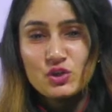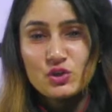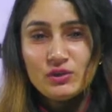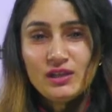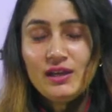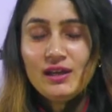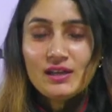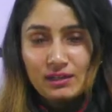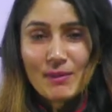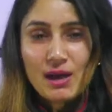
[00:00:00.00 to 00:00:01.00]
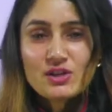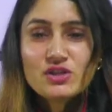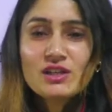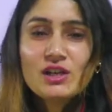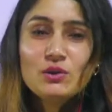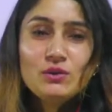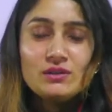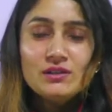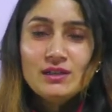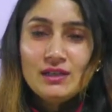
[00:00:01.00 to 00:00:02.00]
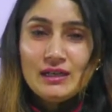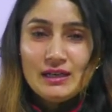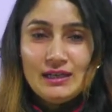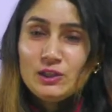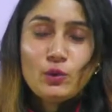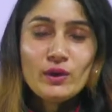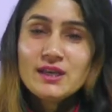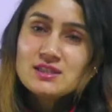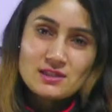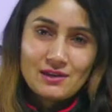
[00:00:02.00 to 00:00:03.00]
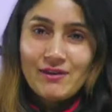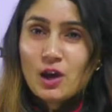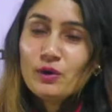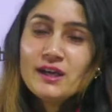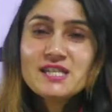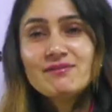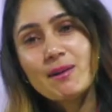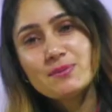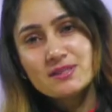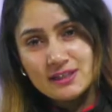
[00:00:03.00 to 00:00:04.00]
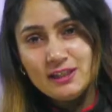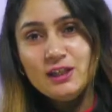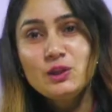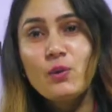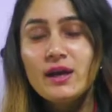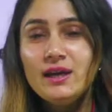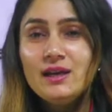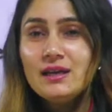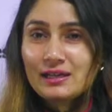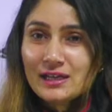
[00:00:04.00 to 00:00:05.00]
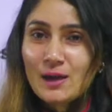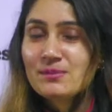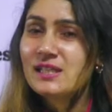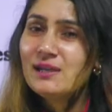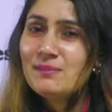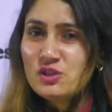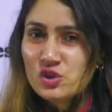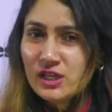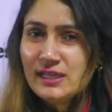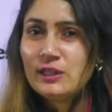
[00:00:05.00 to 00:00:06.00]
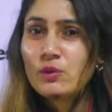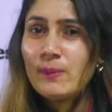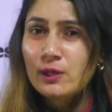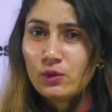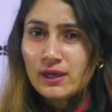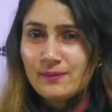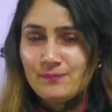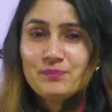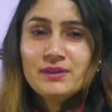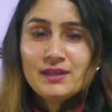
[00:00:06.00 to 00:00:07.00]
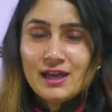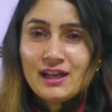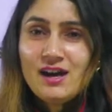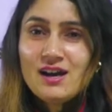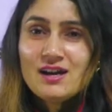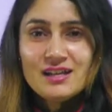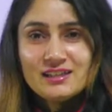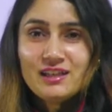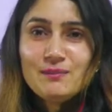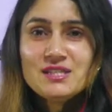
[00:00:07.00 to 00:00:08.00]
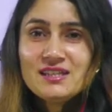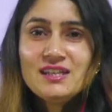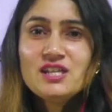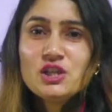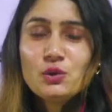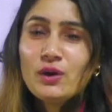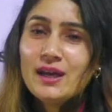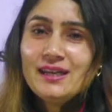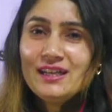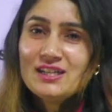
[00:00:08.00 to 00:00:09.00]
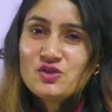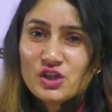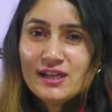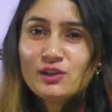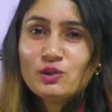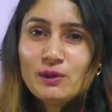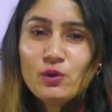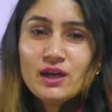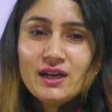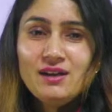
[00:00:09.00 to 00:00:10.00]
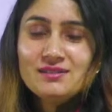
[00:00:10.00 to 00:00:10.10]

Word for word: शो ठीक है इमेजिन करो क्योंकि सवालों के जवाब सही दोगे कम से कम इंजीनियर तो बनोगे है ना केबीसी नहीं जीतोगे लेकिन इंजीनियर तो बनोगे ना